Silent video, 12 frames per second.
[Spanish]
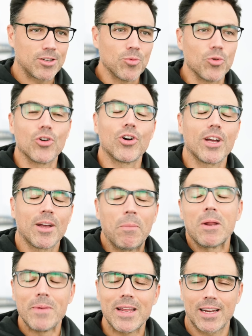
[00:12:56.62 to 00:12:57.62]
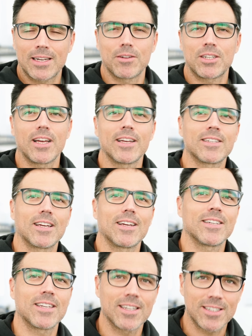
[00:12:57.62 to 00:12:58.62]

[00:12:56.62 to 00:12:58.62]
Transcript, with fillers: como exprimirla, Esa,